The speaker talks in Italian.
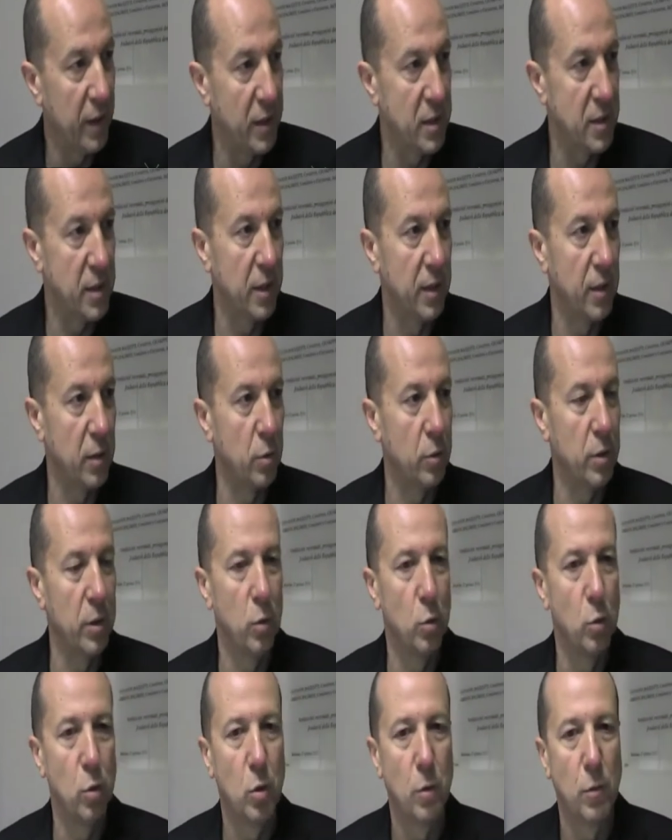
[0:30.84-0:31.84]
e il sindaco di
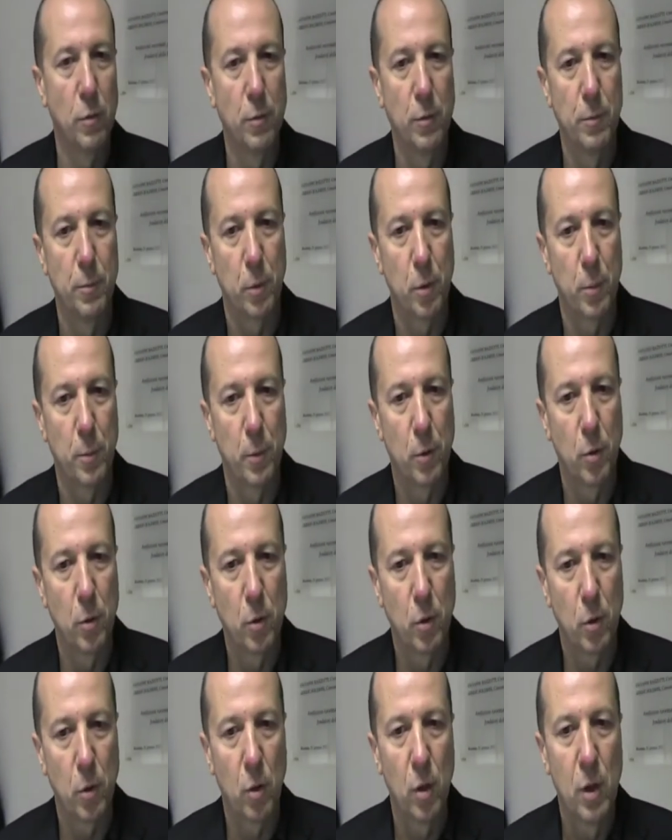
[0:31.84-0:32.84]
Lugo
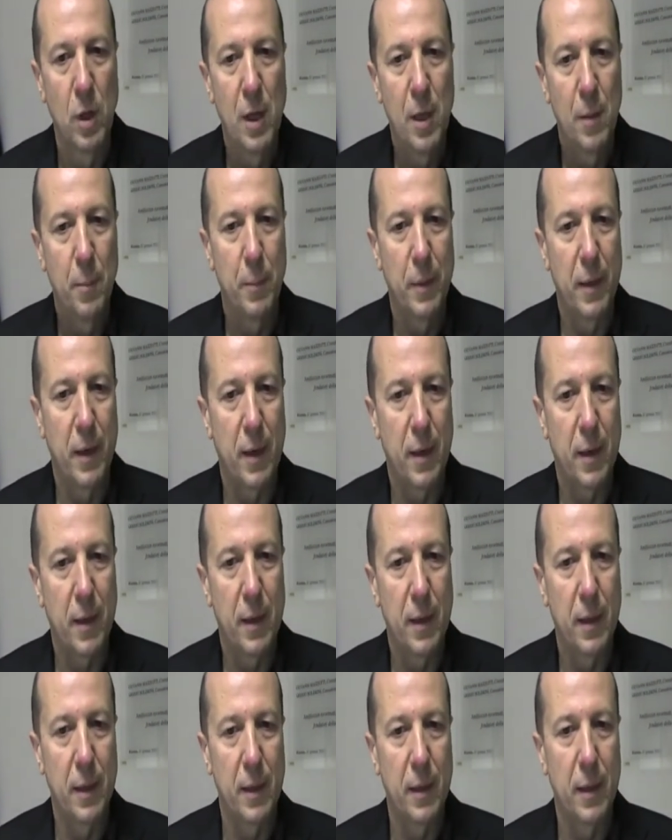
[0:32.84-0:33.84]
propongono per
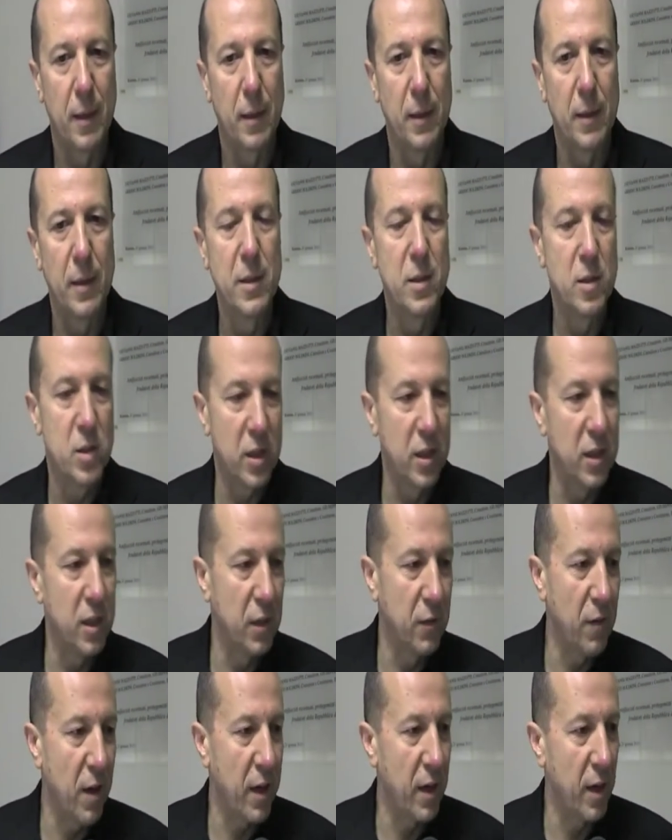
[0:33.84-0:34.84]
eh,
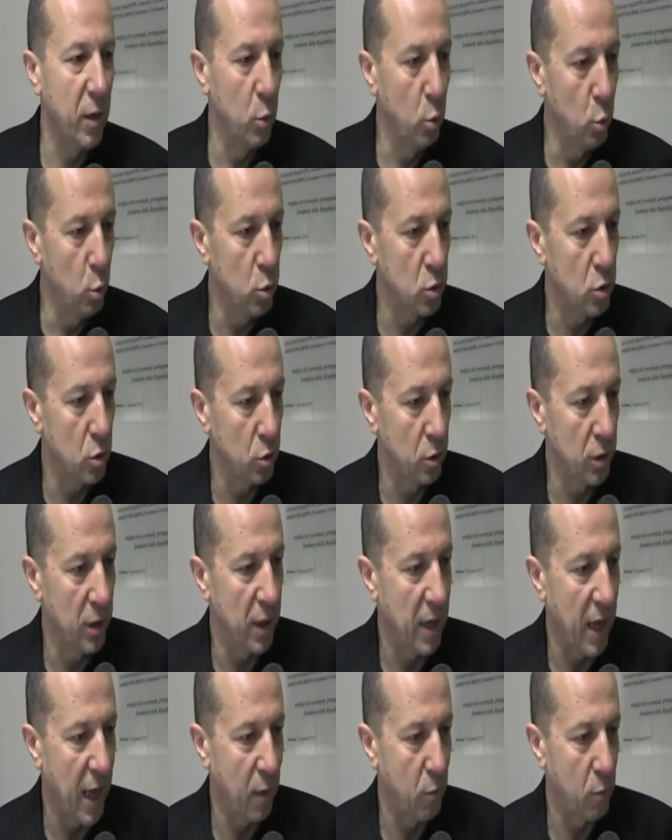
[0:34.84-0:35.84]
incentivare l'uso
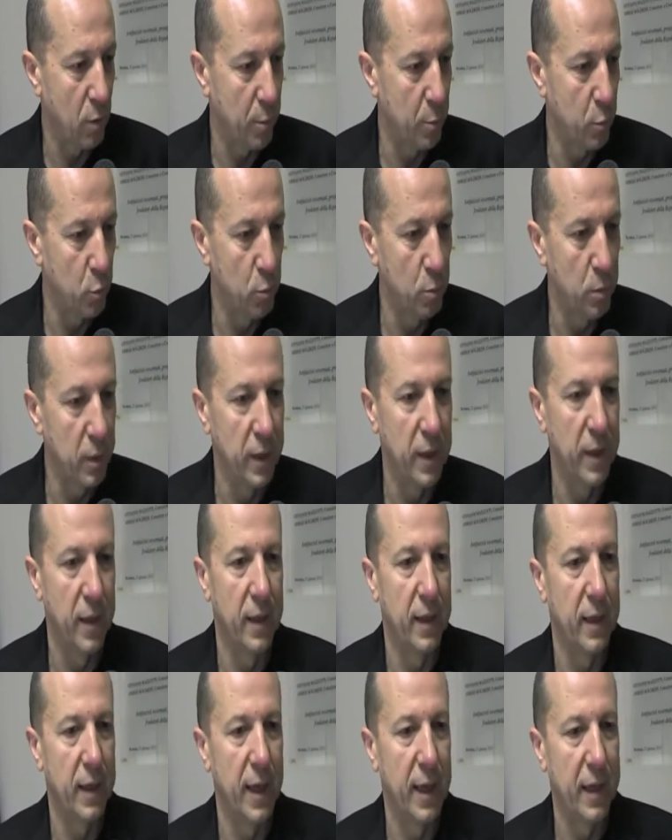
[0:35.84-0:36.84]
dell'acqua
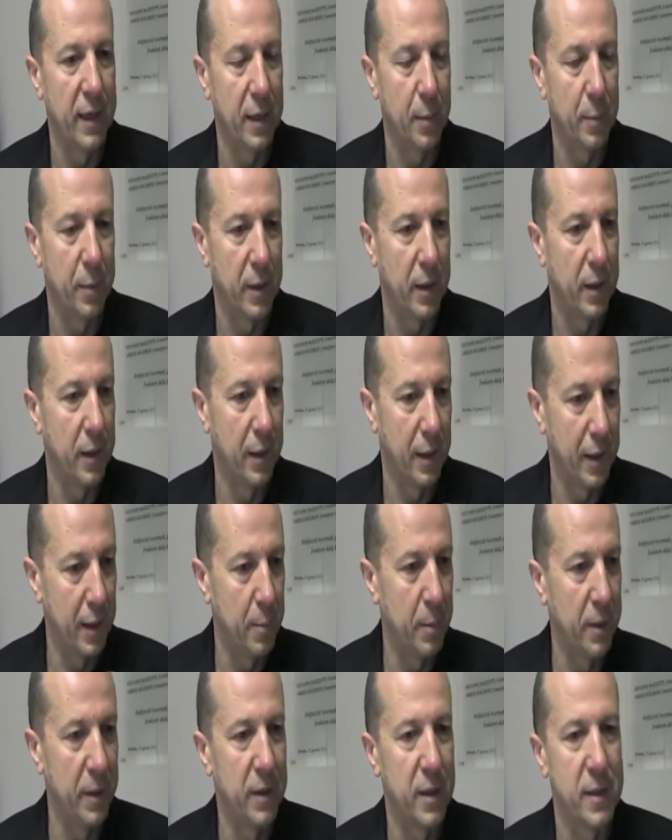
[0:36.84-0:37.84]
pubblica anche per
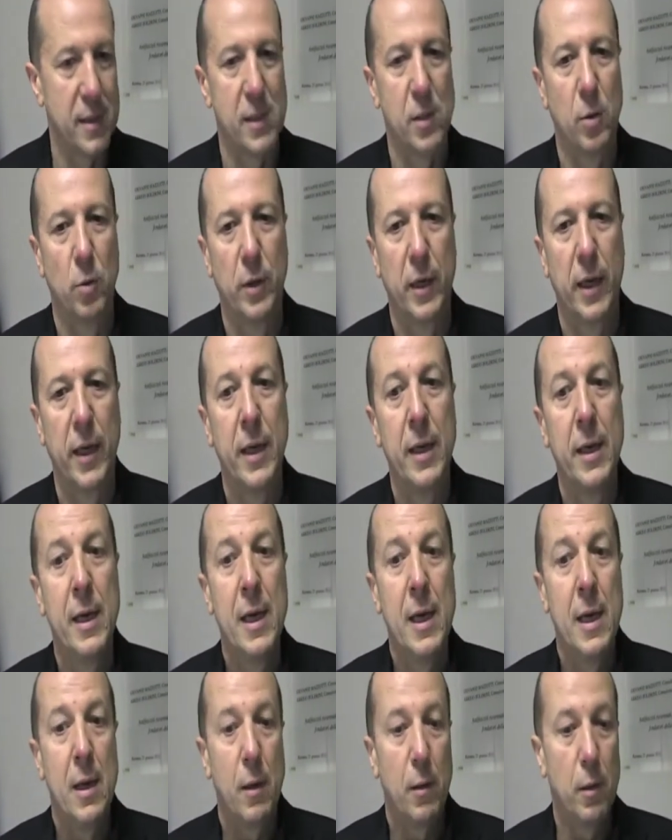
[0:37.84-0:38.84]
l'alimentazione.
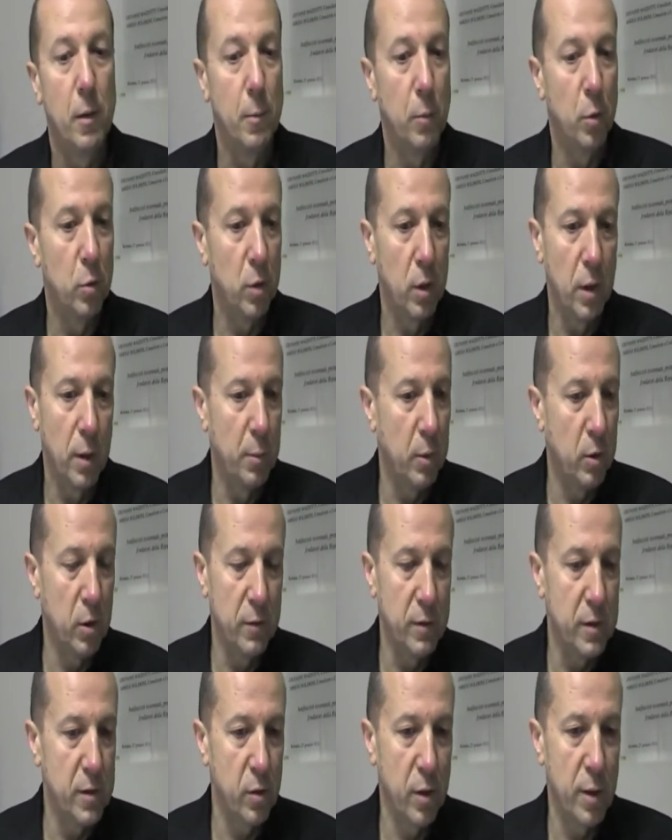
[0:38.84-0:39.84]
La
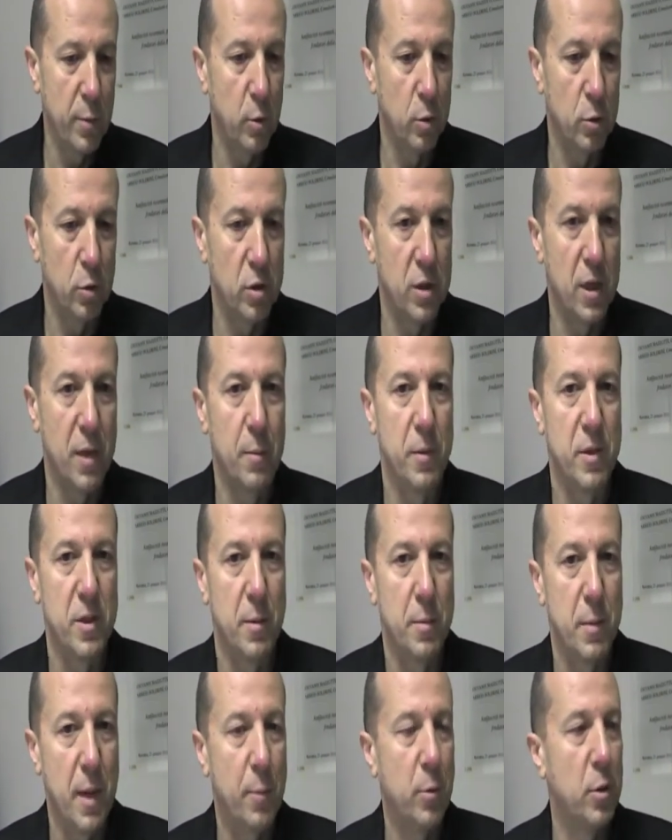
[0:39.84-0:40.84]
motivazione è molto
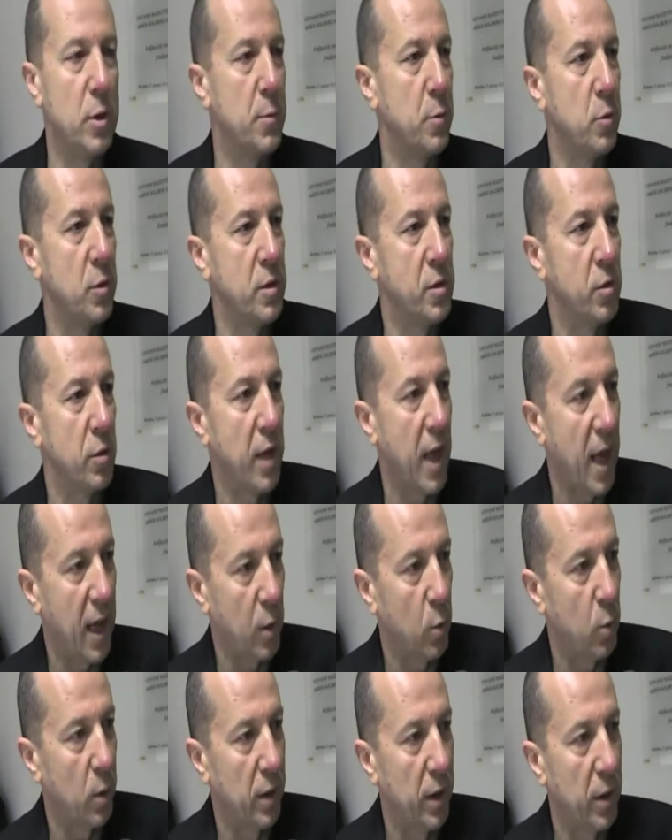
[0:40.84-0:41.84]
semplice, abbiamo a disposizione
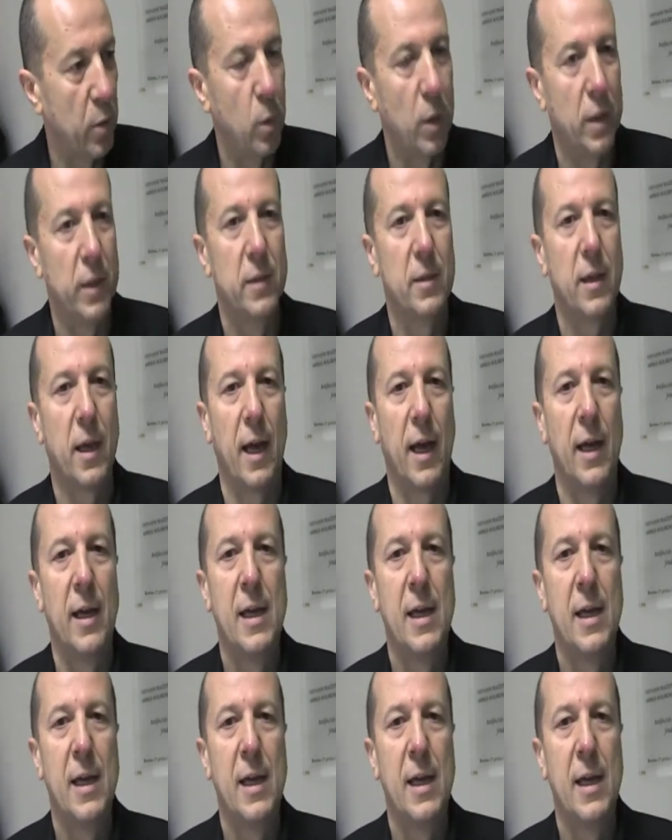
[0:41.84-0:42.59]
acqua di qualità,